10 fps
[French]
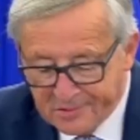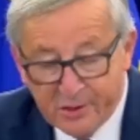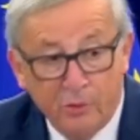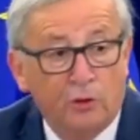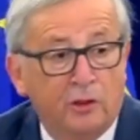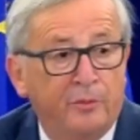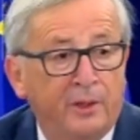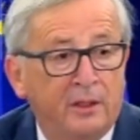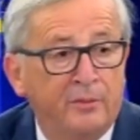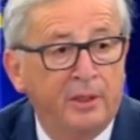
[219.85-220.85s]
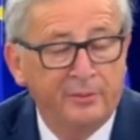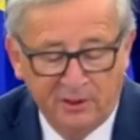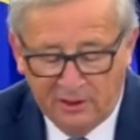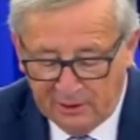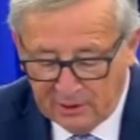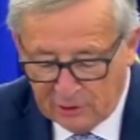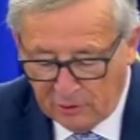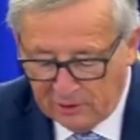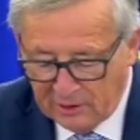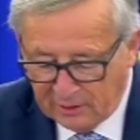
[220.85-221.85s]
ne montrent pas le même degré de
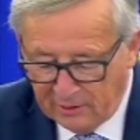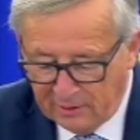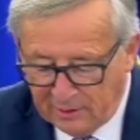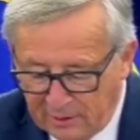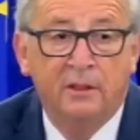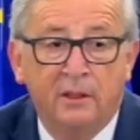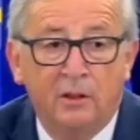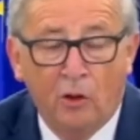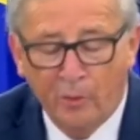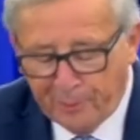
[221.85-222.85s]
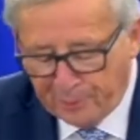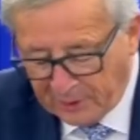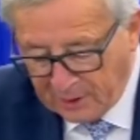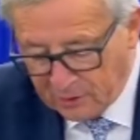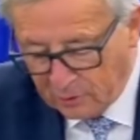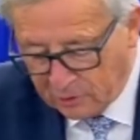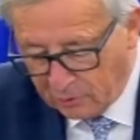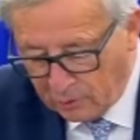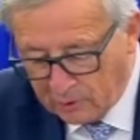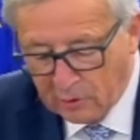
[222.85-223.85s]
solidarité, l'Europe prise dans son
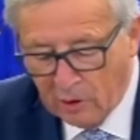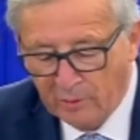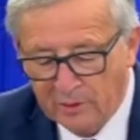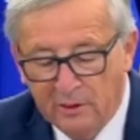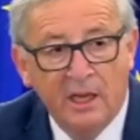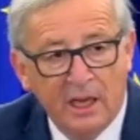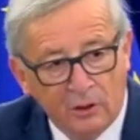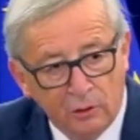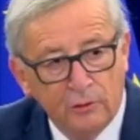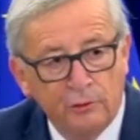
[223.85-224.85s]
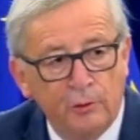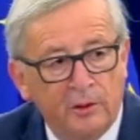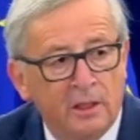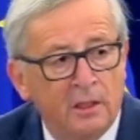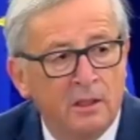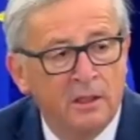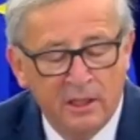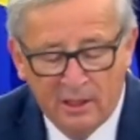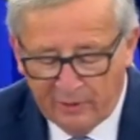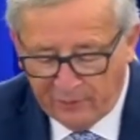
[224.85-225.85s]
ensemble a continué, elle,
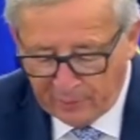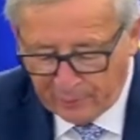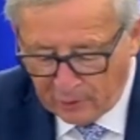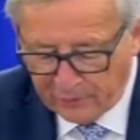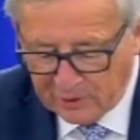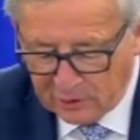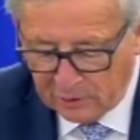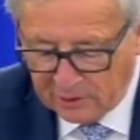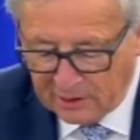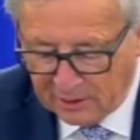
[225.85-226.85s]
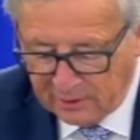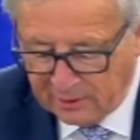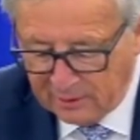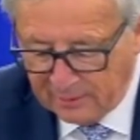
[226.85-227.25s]
à faire preuve de solidarité.